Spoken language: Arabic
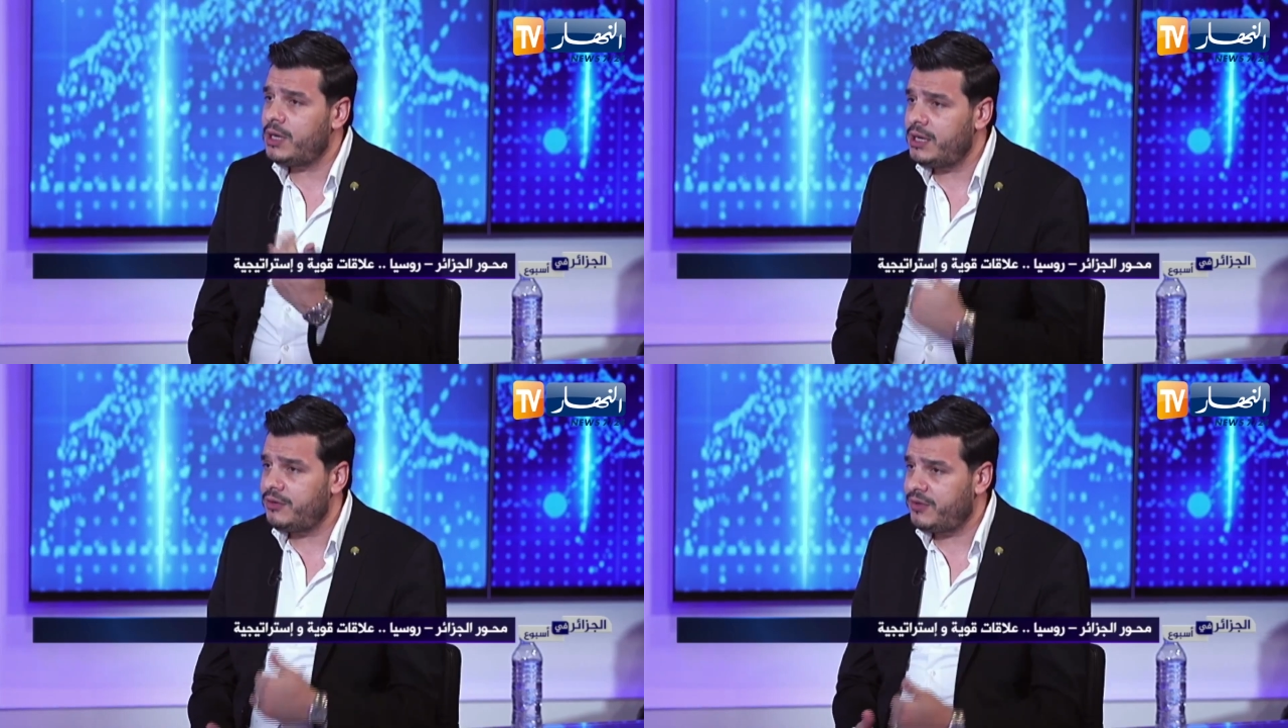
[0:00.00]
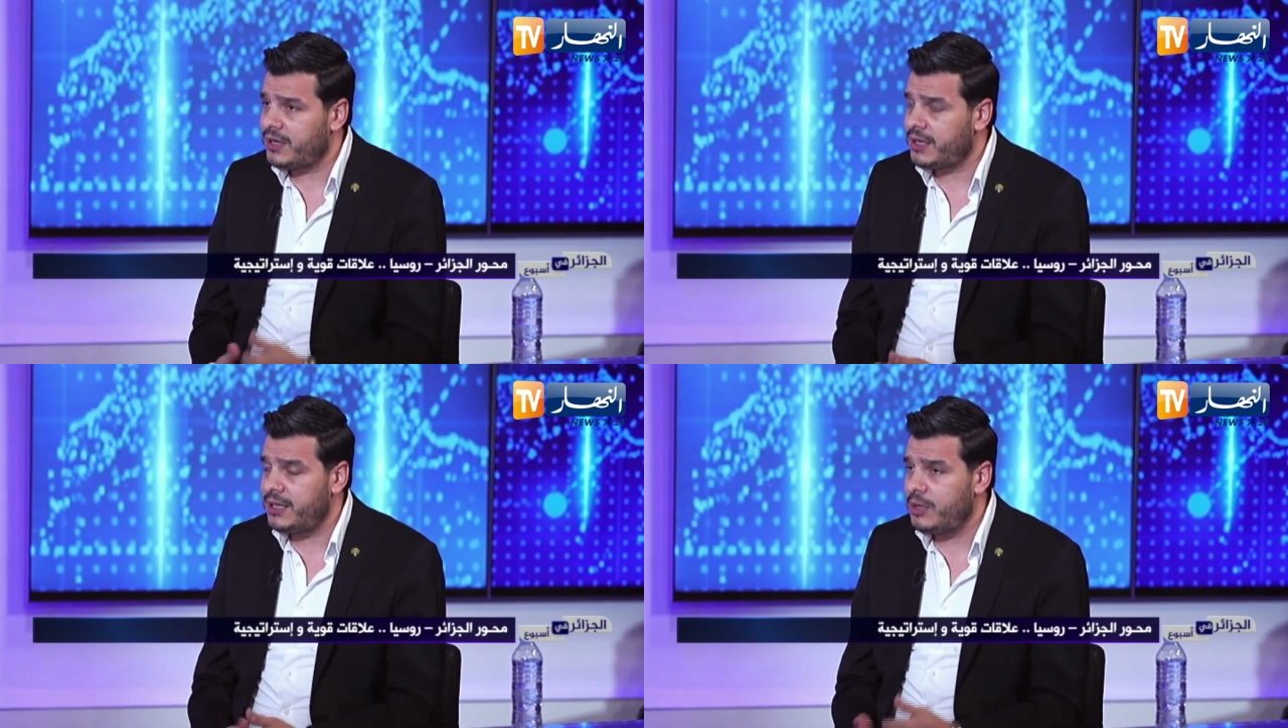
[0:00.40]

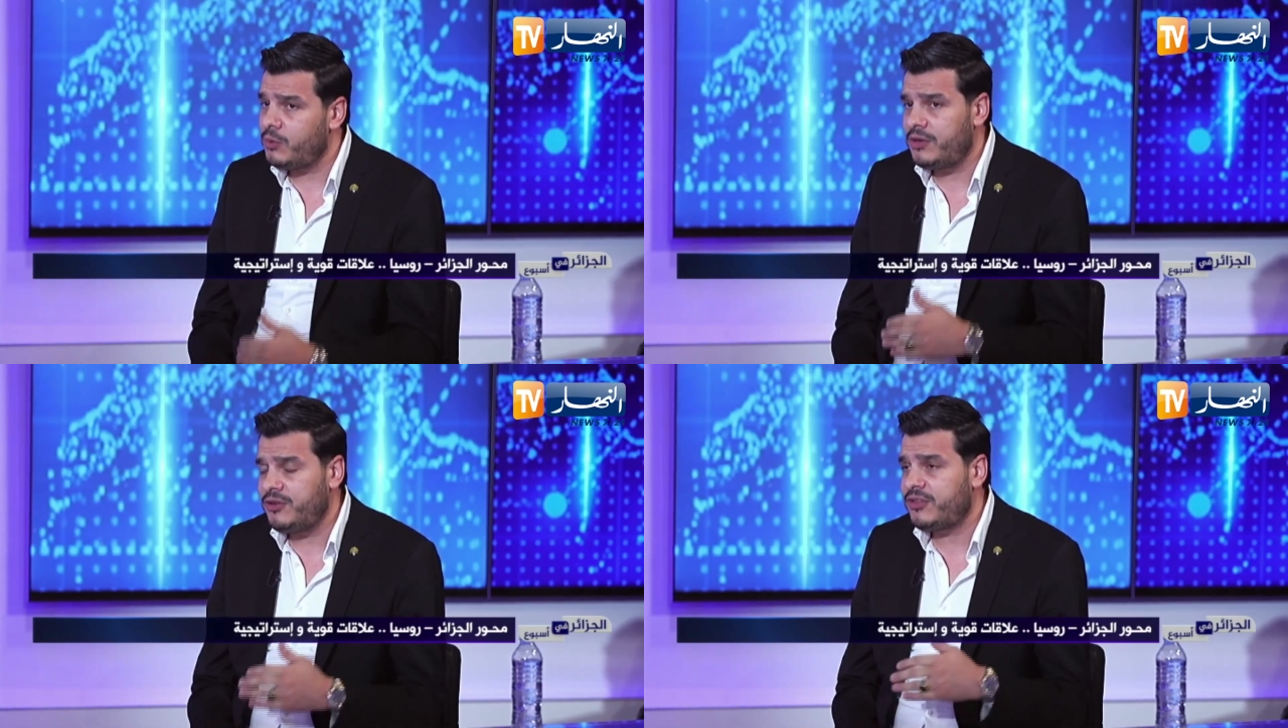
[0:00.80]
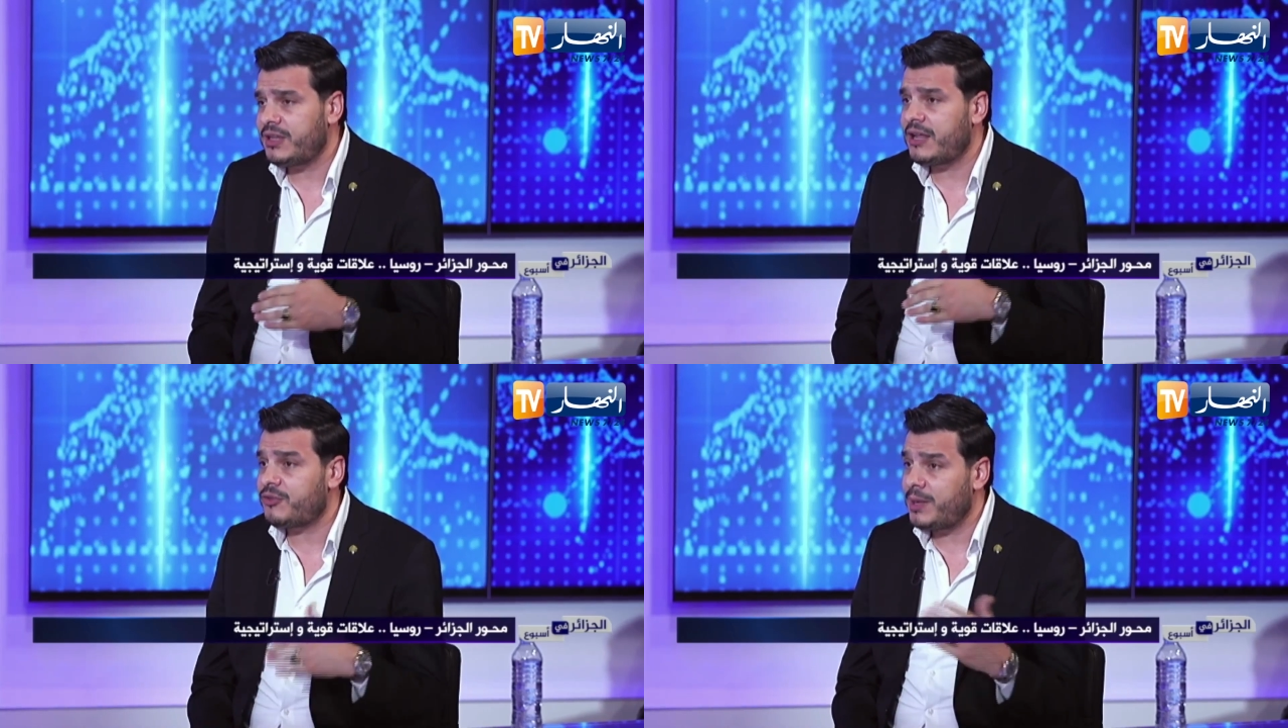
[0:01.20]
الافريقيه
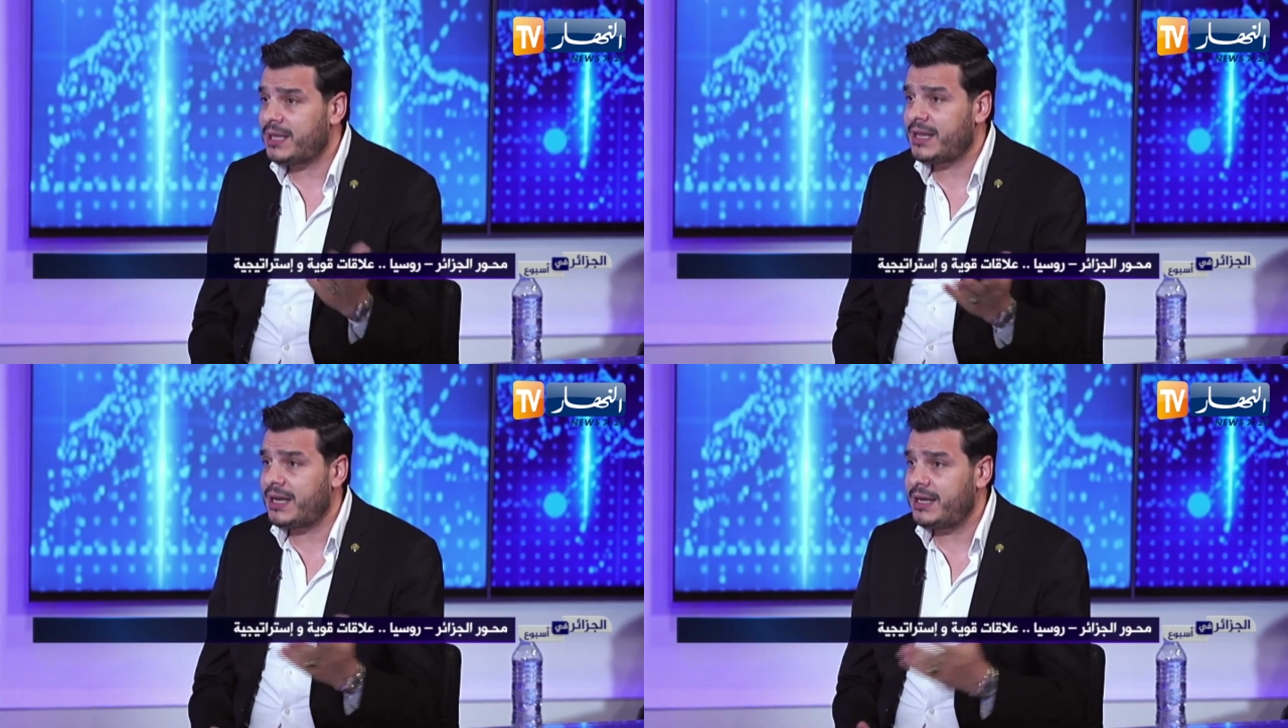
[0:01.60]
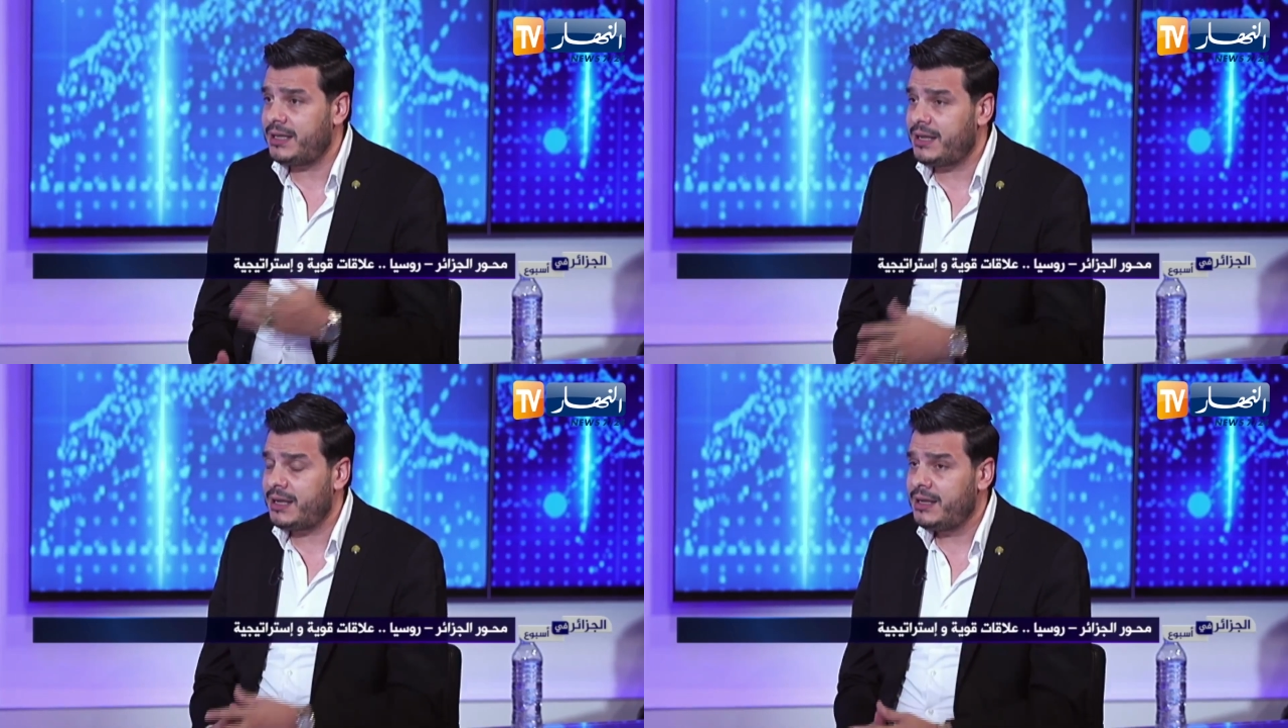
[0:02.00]
والجزائر اصبحت
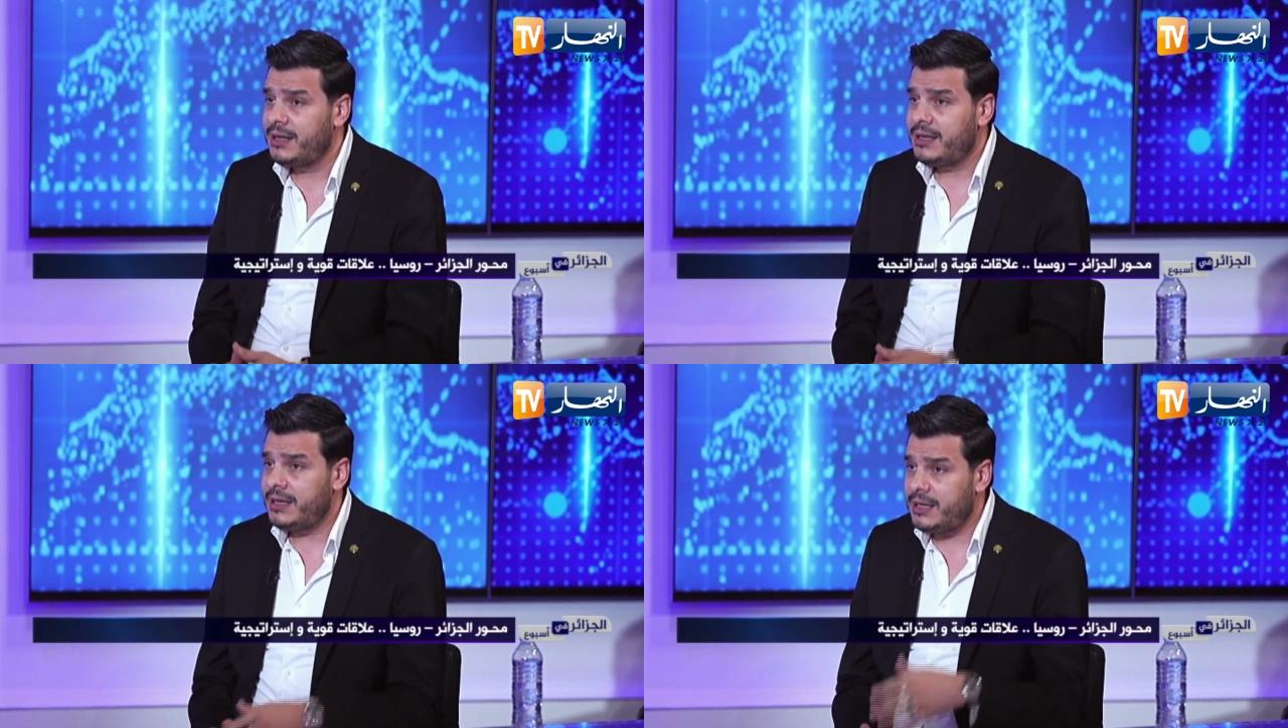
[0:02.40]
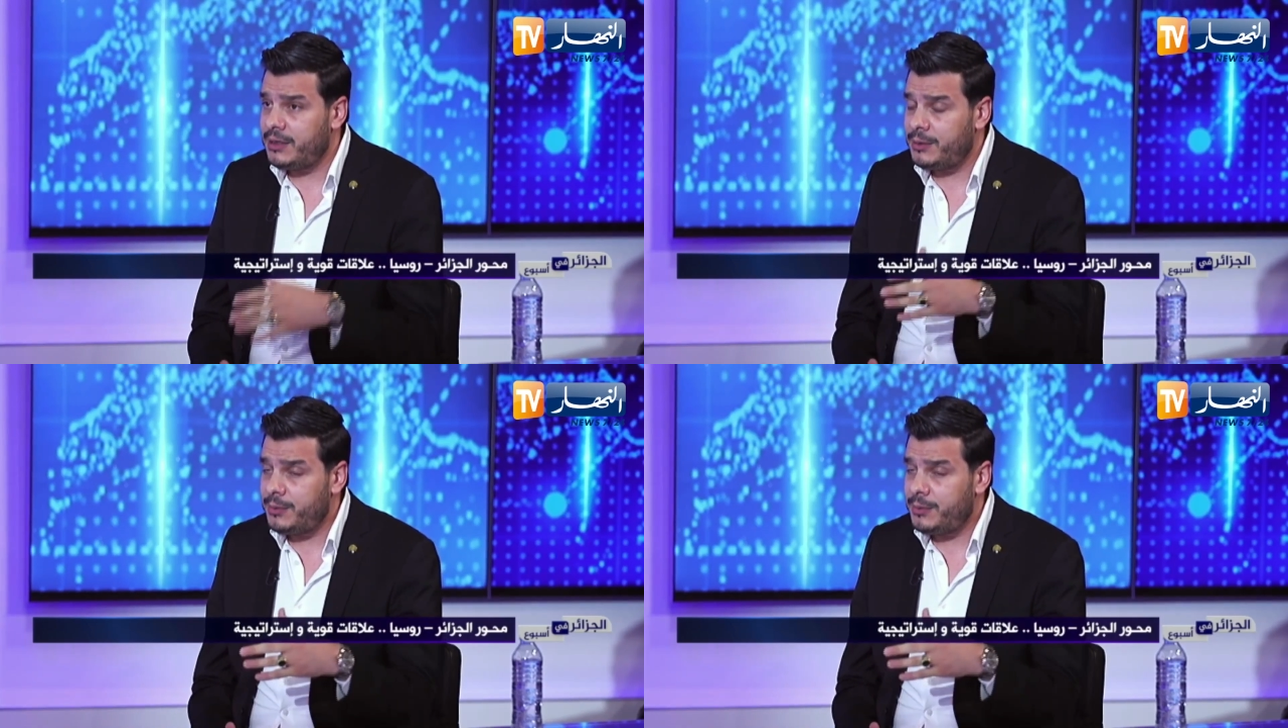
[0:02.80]
رائده يعني